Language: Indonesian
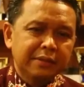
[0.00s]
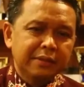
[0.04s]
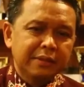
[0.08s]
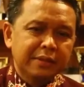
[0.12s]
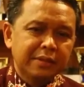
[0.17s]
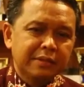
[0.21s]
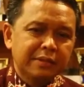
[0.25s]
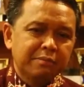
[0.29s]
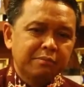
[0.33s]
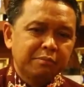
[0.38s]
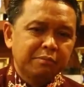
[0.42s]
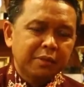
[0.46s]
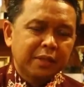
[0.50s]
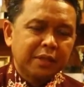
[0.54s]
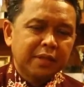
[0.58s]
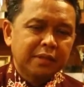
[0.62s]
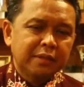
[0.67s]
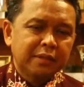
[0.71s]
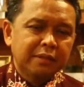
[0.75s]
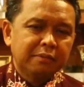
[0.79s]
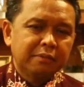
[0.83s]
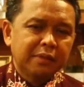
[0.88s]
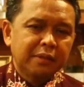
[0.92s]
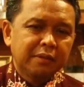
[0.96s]
saya
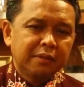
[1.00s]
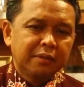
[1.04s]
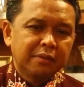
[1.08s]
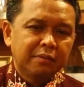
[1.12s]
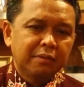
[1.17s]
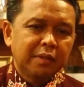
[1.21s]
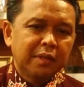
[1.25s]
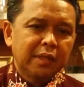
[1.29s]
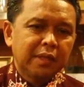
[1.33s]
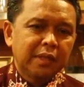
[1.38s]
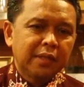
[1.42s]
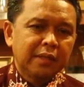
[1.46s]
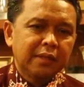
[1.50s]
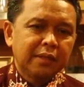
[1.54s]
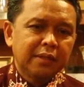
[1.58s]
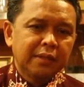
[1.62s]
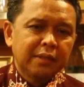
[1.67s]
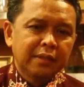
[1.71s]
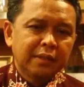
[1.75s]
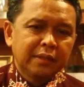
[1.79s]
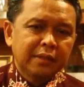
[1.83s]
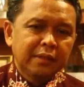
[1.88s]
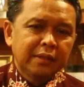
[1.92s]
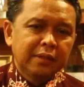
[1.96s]
sampaikan bahwa
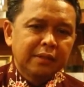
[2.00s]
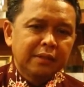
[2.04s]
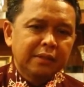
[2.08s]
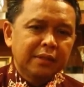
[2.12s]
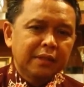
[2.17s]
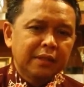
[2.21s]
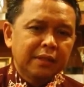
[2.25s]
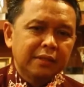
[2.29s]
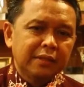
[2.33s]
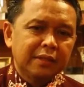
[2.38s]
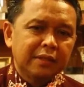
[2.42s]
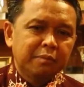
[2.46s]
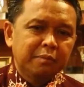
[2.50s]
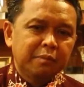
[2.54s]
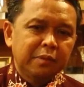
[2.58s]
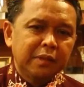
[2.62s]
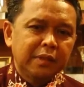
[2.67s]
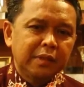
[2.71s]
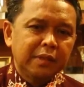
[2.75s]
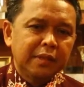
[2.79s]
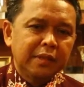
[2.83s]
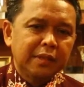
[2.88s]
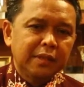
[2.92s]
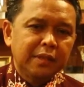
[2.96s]
yang
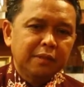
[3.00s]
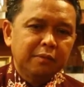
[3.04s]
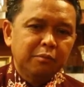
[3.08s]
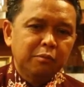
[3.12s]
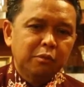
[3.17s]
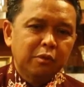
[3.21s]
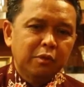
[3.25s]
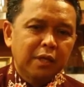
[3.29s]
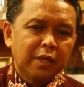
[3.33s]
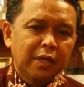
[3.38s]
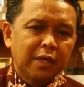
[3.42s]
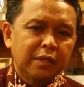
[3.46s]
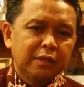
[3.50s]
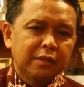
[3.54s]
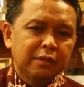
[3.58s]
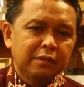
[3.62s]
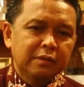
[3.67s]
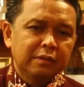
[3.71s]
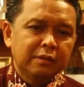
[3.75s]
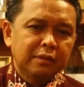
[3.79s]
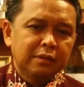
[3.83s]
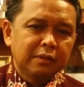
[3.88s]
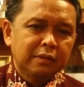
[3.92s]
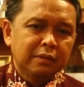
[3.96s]
terpenting ini
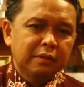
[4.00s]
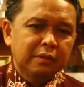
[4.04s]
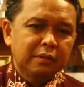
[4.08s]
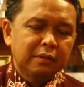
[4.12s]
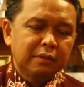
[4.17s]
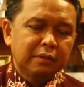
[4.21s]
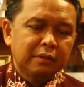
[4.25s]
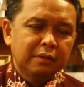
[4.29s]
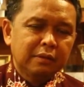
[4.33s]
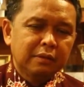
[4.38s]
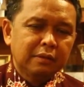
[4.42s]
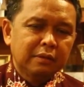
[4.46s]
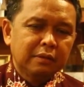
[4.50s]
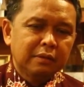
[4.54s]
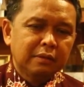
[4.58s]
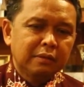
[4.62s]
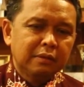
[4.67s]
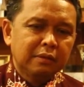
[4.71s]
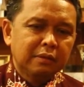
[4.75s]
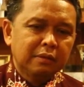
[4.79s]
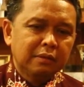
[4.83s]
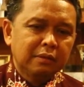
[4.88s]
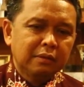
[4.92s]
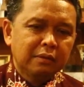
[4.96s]
bukan
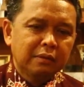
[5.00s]
eh,